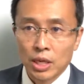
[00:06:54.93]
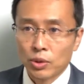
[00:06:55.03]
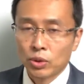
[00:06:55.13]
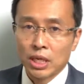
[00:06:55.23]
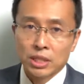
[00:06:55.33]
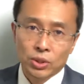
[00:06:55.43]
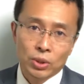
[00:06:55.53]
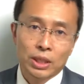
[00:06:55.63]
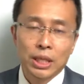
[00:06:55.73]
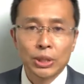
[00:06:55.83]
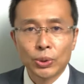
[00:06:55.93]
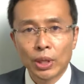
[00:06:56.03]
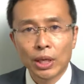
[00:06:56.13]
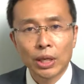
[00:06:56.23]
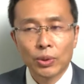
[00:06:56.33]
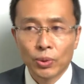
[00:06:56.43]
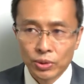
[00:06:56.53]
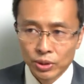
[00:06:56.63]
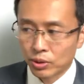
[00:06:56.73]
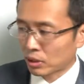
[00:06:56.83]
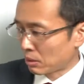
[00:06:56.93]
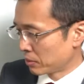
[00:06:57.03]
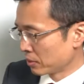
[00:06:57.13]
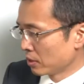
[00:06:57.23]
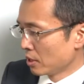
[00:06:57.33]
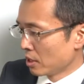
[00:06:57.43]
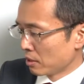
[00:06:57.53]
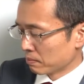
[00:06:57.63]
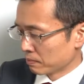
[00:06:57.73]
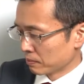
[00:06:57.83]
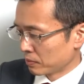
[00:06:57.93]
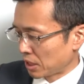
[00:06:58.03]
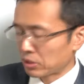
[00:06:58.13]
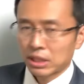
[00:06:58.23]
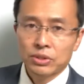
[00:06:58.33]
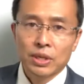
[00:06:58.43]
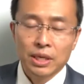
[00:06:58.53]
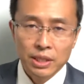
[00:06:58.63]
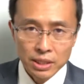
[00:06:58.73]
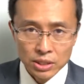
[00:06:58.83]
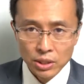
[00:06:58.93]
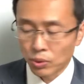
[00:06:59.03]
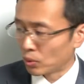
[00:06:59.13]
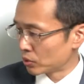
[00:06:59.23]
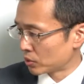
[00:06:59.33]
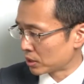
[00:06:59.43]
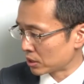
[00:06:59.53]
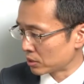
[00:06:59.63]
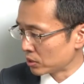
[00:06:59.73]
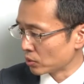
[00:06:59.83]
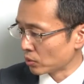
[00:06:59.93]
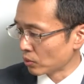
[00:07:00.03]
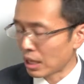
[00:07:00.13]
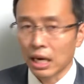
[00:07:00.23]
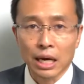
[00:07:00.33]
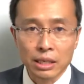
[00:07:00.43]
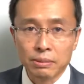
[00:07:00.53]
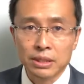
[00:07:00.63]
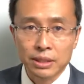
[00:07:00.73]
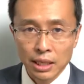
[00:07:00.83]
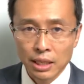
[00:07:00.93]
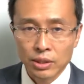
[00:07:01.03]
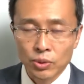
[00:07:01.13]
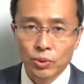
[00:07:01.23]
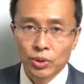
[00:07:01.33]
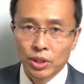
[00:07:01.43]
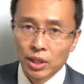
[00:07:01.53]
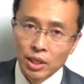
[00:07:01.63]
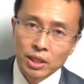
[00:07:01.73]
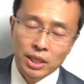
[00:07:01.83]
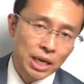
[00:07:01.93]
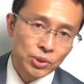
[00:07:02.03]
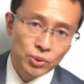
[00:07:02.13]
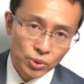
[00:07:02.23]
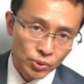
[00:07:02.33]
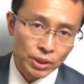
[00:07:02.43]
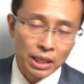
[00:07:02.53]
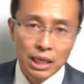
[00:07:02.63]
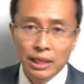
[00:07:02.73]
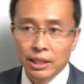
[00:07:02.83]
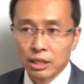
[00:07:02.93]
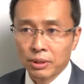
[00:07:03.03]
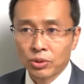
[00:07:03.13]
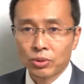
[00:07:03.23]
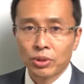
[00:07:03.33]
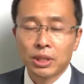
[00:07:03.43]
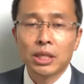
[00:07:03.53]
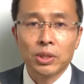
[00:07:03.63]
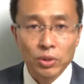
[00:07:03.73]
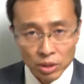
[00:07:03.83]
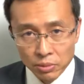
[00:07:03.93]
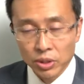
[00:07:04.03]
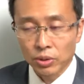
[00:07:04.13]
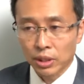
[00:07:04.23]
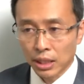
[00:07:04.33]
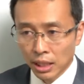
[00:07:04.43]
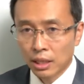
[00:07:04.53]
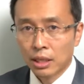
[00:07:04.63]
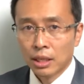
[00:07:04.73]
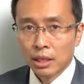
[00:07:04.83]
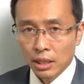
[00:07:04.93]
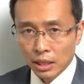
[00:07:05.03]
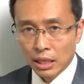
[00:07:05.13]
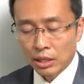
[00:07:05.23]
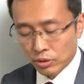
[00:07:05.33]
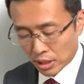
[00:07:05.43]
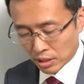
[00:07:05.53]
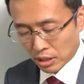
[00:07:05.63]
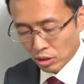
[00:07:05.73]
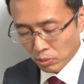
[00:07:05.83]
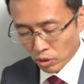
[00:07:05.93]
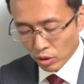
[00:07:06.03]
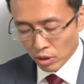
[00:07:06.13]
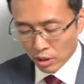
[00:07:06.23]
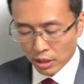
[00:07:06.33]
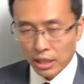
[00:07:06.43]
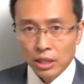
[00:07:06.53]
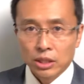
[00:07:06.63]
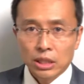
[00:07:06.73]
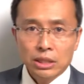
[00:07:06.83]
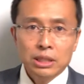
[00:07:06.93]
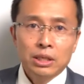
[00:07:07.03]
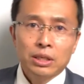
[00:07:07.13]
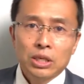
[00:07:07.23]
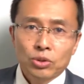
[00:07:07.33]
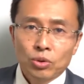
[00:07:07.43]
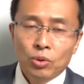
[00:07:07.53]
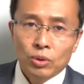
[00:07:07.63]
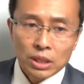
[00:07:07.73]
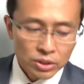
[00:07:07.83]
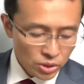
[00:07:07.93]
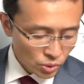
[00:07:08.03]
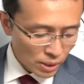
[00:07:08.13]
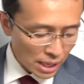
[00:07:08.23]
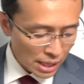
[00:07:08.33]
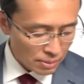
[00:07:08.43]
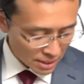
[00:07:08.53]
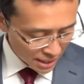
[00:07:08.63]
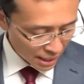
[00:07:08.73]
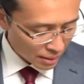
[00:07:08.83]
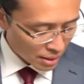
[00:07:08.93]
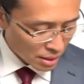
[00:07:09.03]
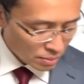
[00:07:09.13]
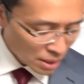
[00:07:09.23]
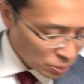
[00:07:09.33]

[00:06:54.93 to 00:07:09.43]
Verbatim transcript: ロジャースとか慶長関係の本でいうと多分うん100冊はいかないですけど50冊以上はありますね一り傾聴というのが書いてあれば一通り手に取ってみるのでね、えー、あるんですけども、えー、たくさん慶長の本を書く必要はありませんまあ、